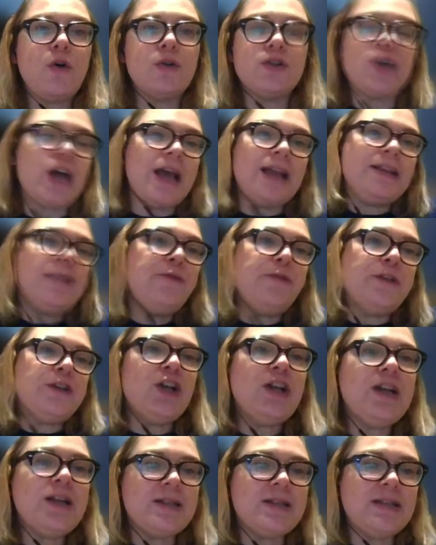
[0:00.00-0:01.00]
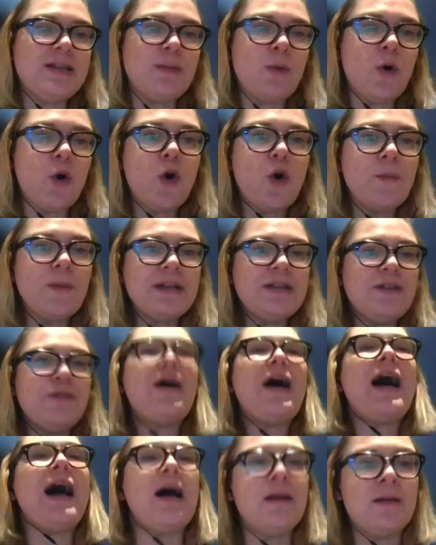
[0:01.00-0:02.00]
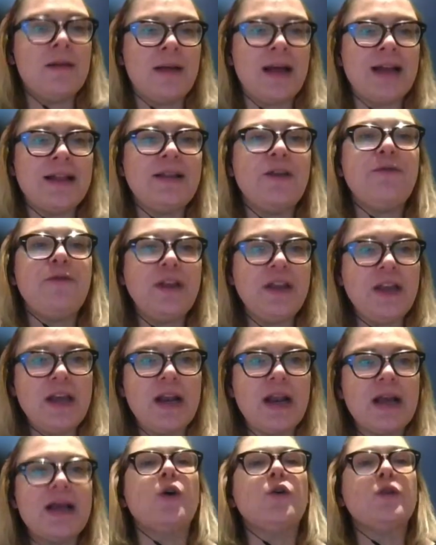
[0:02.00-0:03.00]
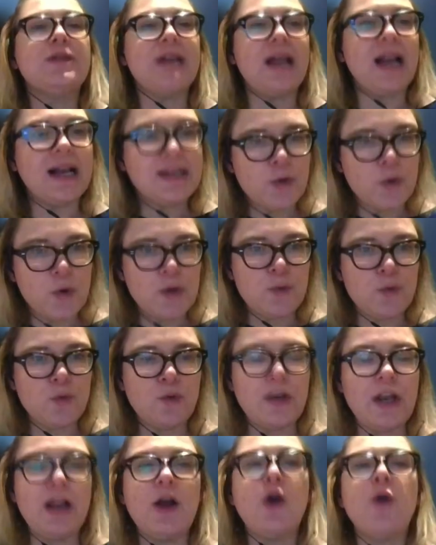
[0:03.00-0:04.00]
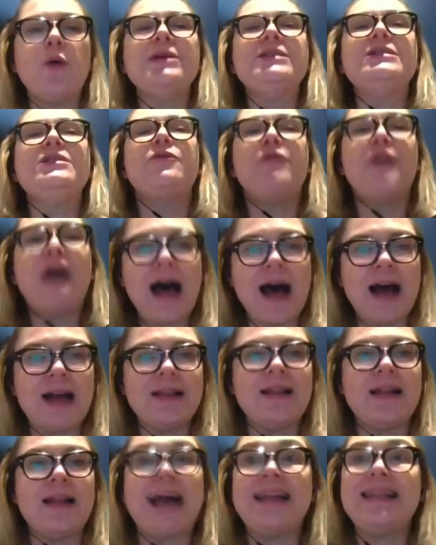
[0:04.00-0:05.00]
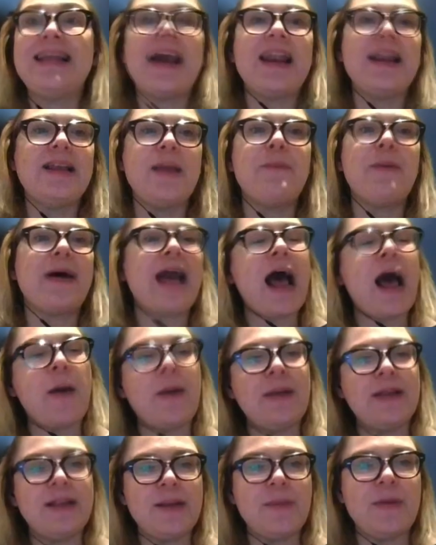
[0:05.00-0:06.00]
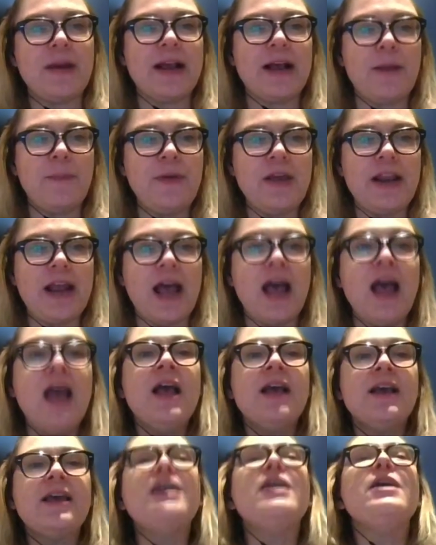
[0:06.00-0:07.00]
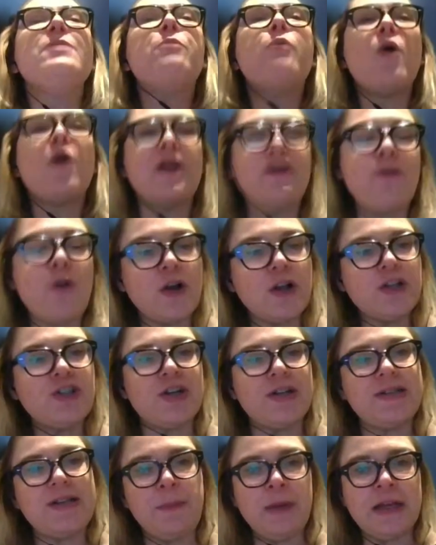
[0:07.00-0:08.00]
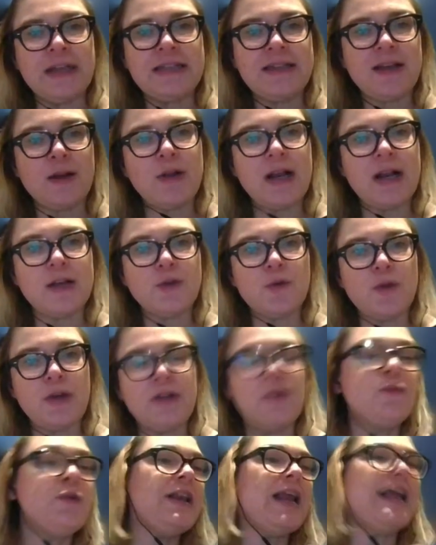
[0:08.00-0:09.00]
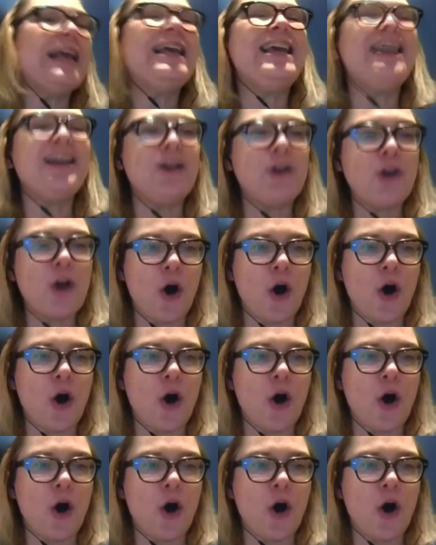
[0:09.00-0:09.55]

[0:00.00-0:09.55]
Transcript: cioè è difficilissimo, come si fa a definire che cos'è la solitudine, eh, sì. come si fa a, a, dare dei parametri per capire chi può rivolgersi al Ministero della Solitudine e chi no.